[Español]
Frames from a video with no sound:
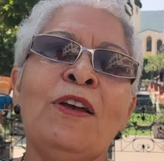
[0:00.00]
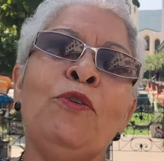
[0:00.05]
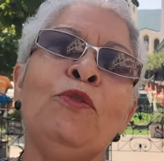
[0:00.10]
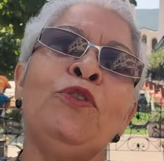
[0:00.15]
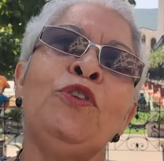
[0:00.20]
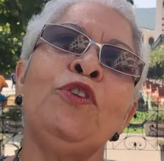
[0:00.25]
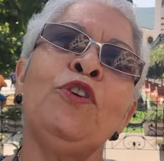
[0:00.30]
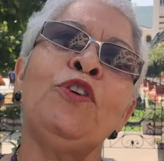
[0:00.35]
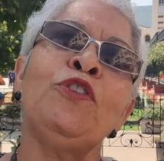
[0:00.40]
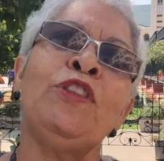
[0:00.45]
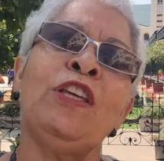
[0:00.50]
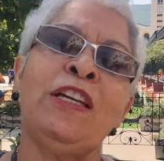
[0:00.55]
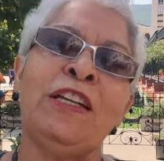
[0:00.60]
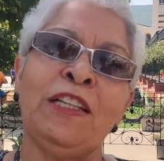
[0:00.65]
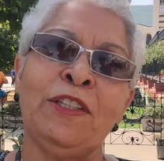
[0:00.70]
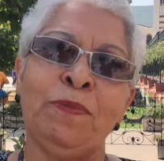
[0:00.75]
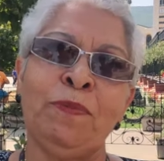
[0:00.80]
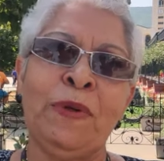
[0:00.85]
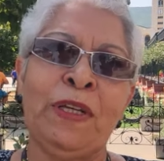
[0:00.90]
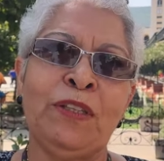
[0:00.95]
Un Dios de
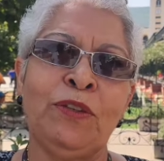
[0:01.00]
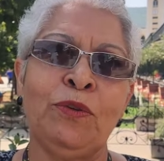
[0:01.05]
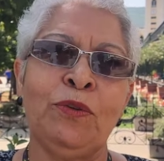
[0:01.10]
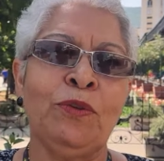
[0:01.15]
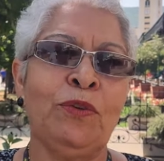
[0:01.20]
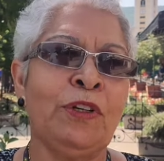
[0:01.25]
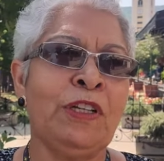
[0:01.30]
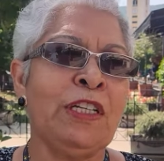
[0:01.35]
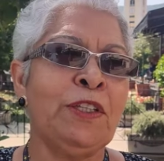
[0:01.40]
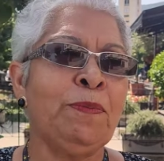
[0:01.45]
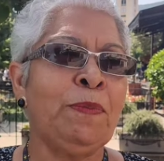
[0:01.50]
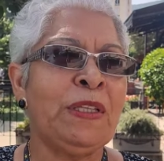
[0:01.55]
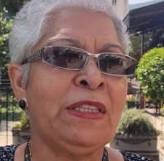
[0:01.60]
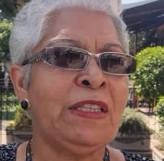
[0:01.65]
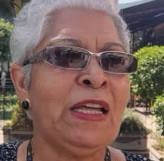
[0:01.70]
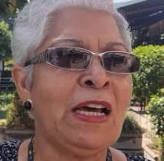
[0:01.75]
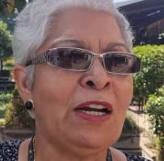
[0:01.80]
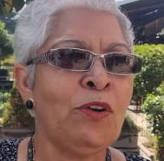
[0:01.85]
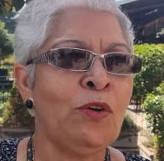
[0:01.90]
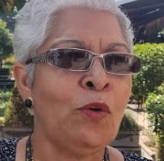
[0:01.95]
respeto,
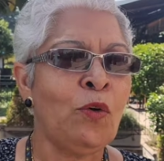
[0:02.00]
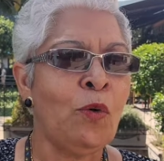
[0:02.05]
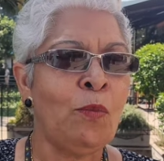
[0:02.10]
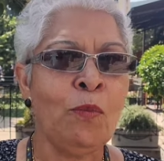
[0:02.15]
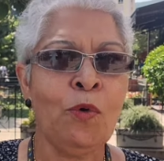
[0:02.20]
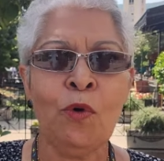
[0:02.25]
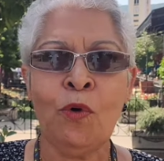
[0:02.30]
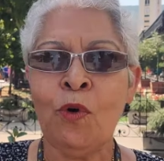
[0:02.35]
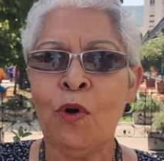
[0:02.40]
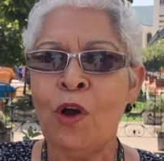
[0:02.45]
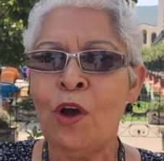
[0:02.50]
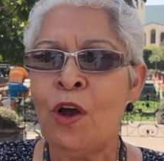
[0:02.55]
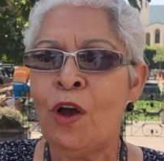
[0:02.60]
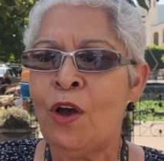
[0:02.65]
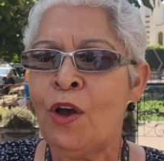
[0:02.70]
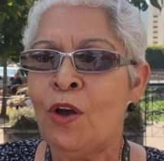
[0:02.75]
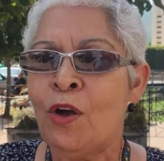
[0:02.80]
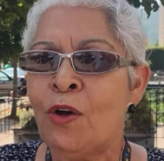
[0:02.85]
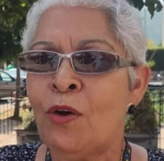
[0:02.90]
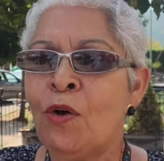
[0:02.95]
respetarlo como,
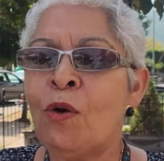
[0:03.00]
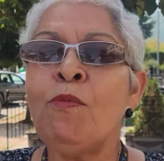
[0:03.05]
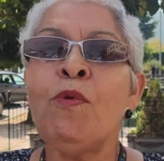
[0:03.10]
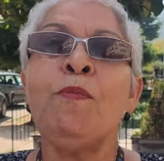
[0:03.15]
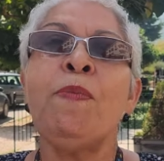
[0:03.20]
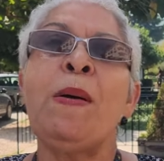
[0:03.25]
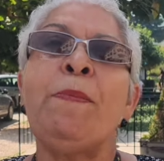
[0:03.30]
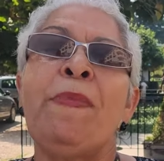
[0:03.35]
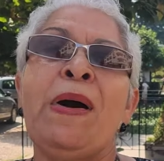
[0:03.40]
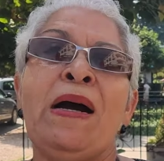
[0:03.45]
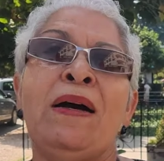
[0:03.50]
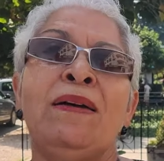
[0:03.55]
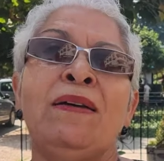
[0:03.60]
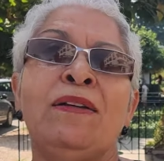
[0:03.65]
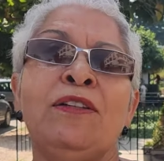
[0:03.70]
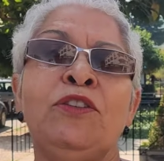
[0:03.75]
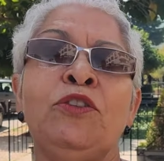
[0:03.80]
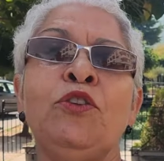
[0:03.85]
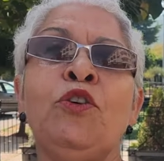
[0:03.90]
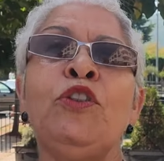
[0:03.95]
como un papá,
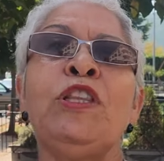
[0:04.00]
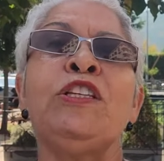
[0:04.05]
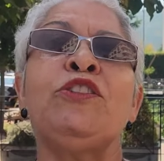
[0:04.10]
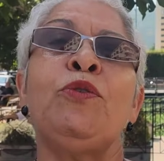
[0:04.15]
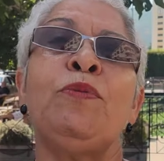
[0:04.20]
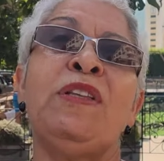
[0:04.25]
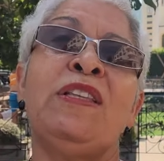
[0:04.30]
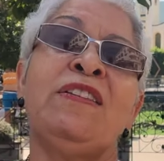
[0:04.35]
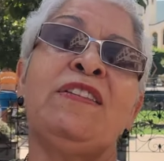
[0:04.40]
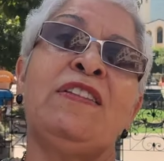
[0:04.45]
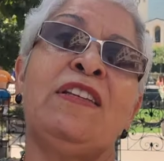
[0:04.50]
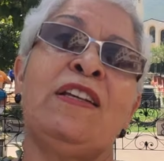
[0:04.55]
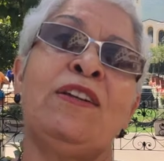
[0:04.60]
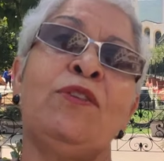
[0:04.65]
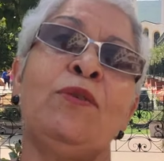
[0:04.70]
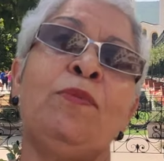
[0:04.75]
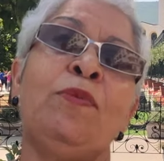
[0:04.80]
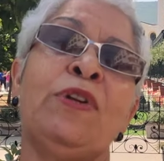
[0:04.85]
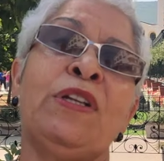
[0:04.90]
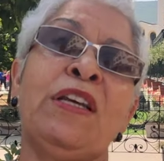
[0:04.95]
no
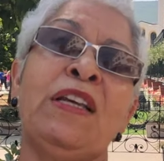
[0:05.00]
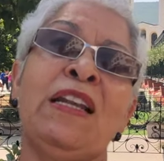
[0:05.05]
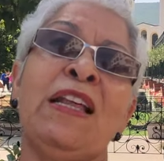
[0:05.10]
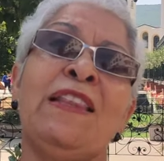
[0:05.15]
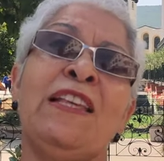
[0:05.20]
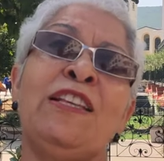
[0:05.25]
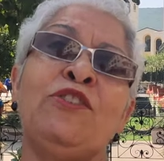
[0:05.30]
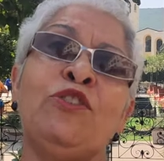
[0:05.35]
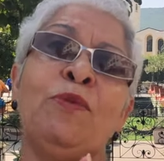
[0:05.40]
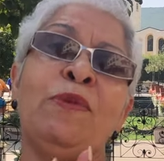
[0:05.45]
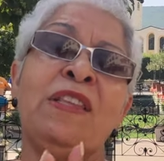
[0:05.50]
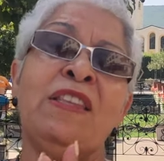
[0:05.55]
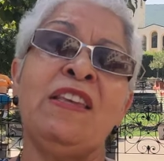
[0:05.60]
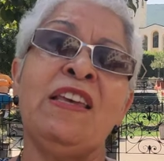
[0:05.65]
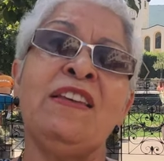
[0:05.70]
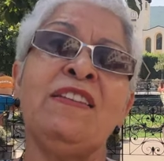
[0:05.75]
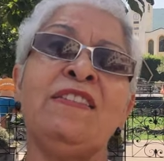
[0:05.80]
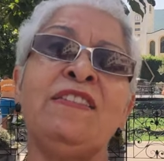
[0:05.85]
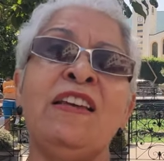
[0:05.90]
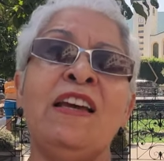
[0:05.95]
desobedecerlo, porque la
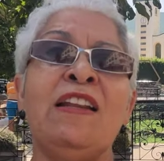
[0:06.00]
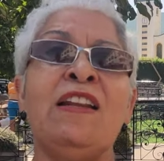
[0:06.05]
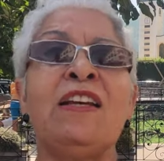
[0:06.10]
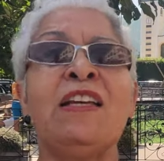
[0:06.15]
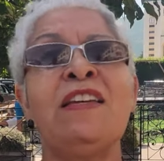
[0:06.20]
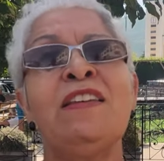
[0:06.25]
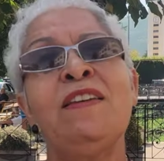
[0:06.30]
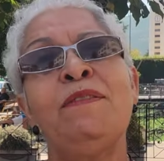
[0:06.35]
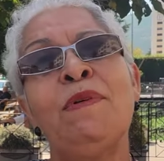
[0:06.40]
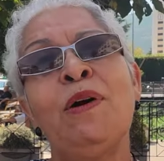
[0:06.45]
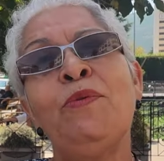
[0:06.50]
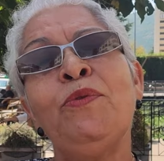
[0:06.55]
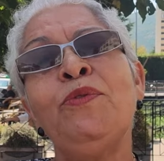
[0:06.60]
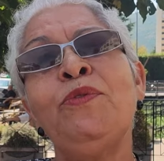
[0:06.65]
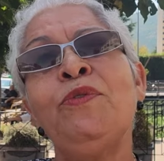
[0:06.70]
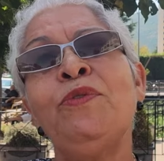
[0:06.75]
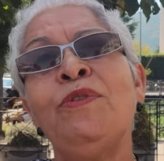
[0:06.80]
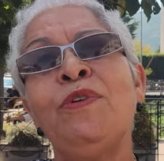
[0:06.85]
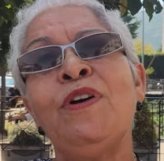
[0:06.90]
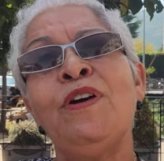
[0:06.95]
desobediencia es la que lleva a
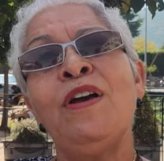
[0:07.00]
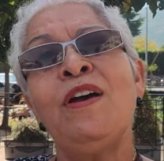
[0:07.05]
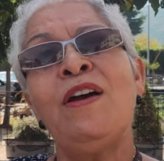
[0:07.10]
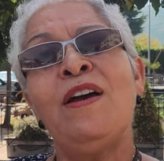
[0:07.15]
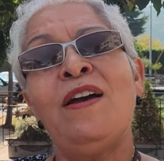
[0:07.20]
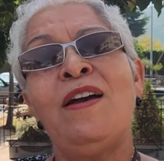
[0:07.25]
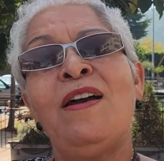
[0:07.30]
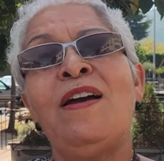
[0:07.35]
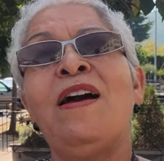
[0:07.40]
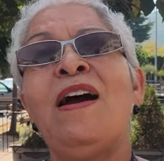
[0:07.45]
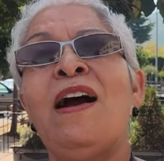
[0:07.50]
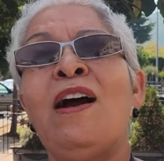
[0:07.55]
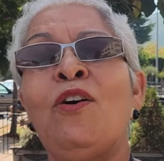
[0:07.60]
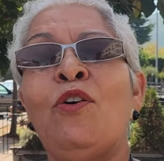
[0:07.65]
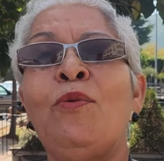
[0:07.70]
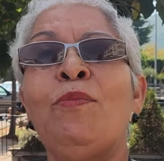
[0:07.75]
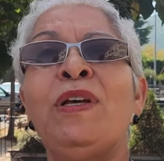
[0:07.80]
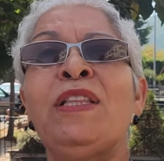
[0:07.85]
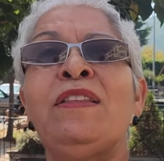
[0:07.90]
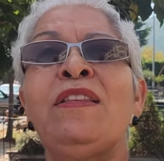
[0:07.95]
uno a
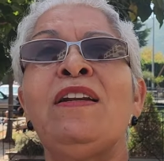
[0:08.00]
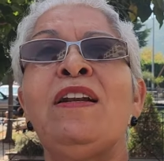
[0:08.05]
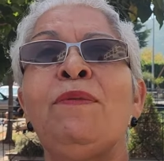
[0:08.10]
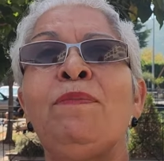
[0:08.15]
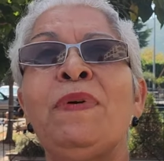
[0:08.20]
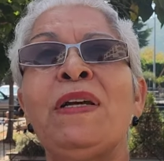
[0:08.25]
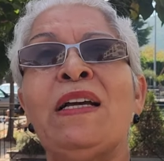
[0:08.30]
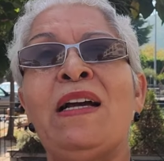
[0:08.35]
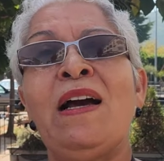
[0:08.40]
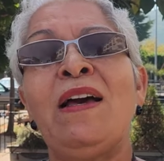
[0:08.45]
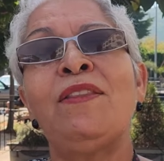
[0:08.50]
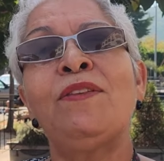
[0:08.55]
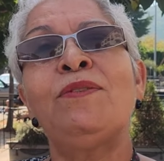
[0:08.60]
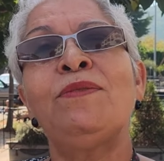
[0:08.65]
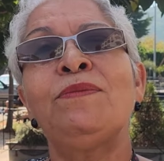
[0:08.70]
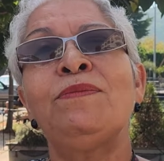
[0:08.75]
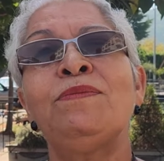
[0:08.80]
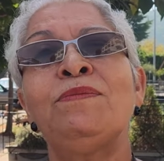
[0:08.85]
cometer el pecado,